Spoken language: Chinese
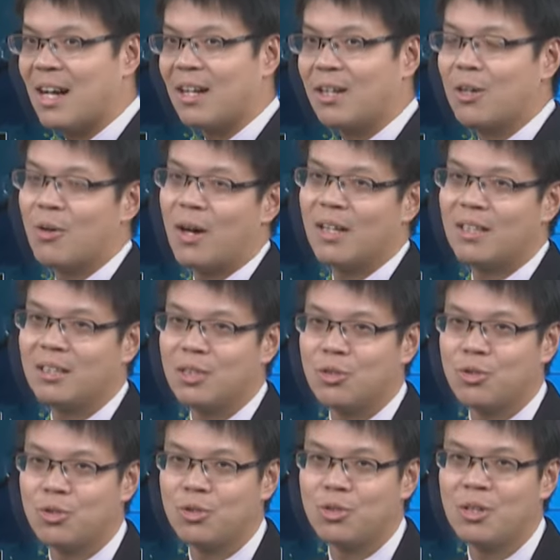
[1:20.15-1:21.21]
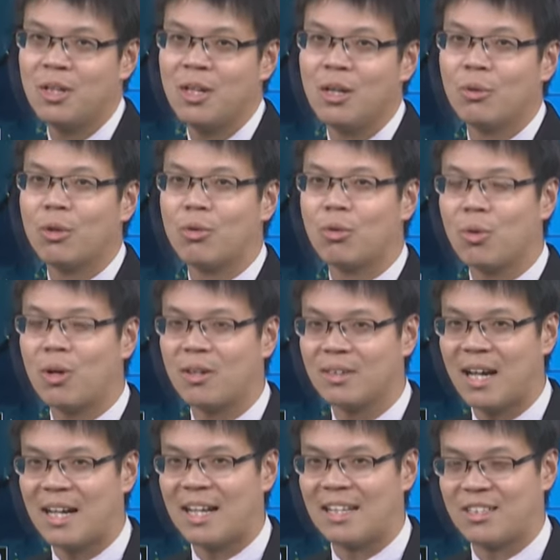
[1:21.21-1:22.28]
兰跟花莲地区，为苏澳
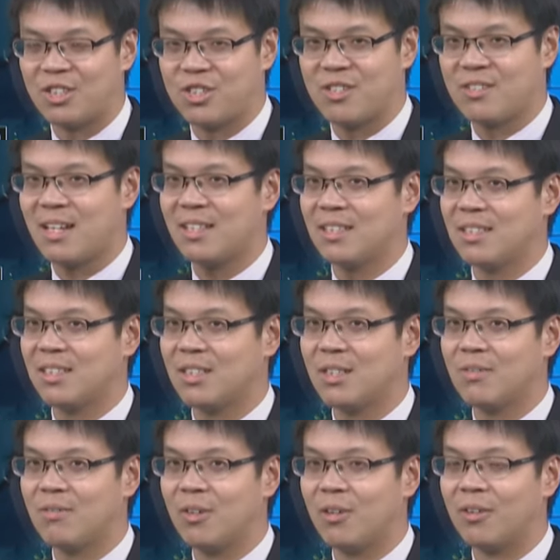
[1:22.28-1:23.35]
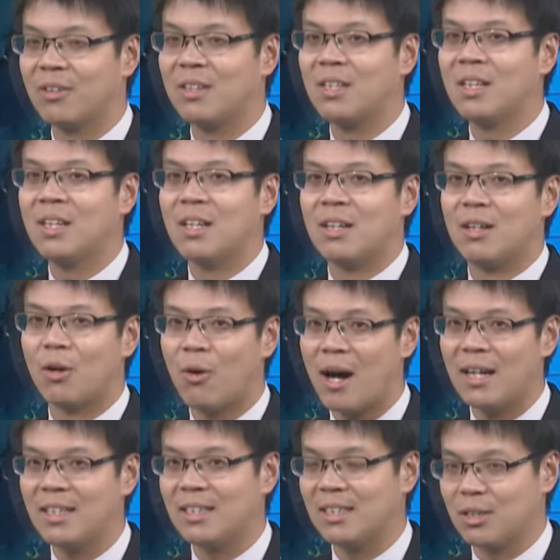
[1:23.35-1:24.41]
带来了十三级的阵风，而
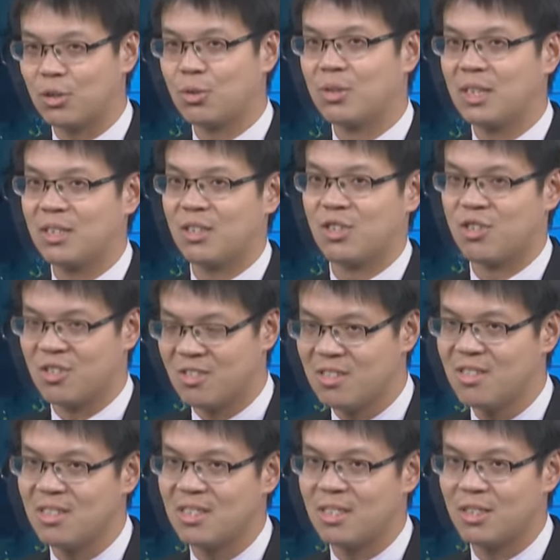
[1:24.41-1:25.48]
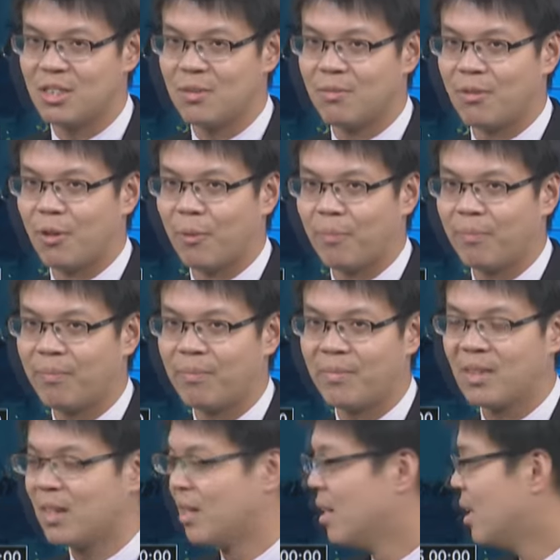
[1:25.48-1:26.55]
花莲也出现了十四级的阵风。
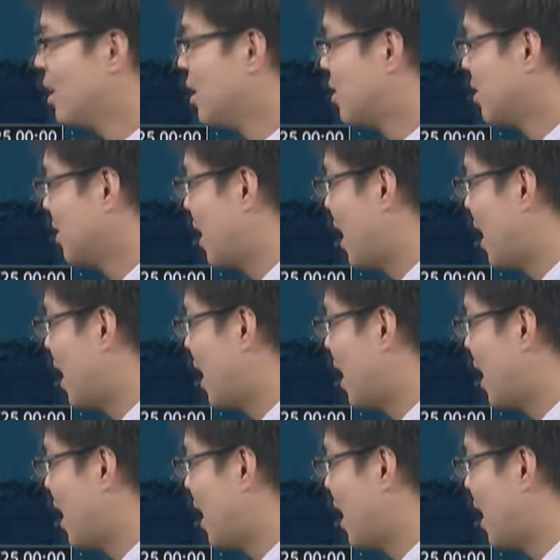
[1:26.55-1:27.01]
这个